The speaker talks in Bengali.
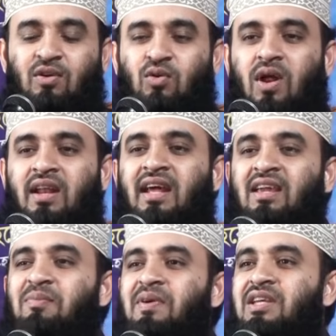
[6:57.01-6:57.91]
কোরআন
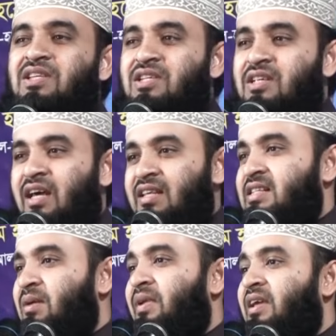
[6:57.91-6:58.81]
নাকি বিষ আর
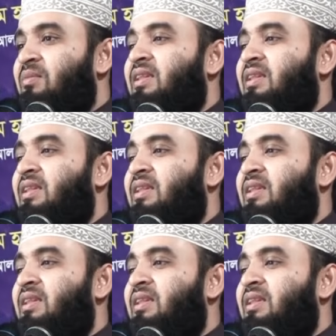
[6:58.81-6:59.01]
ইসলাম নাকি